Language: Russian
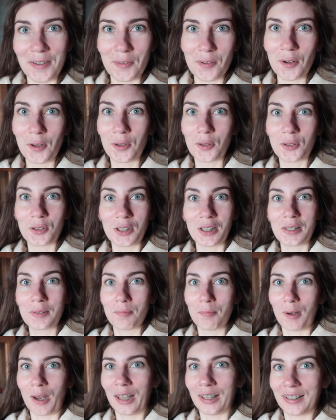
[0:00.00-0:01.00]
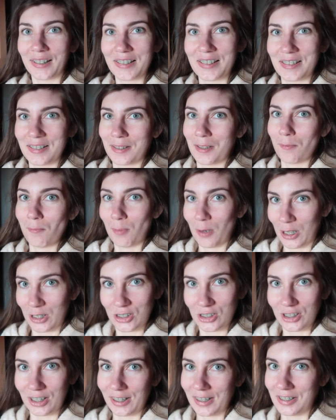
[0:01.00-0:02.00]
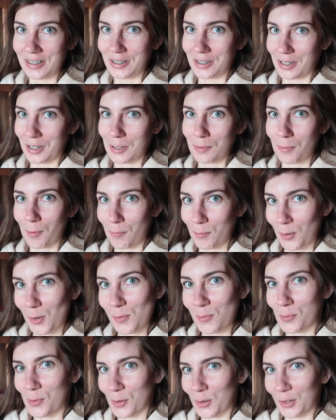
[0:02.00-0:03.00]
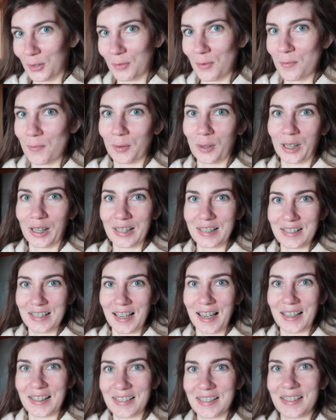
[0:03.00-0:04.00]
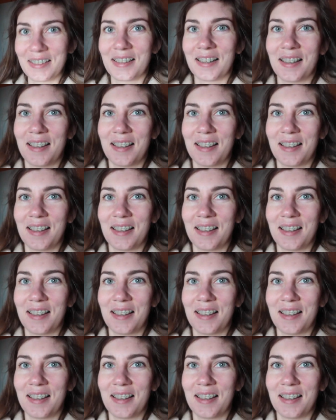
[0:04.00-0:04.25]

и он уже спрятался на печке. Я сейчас попробую его показать.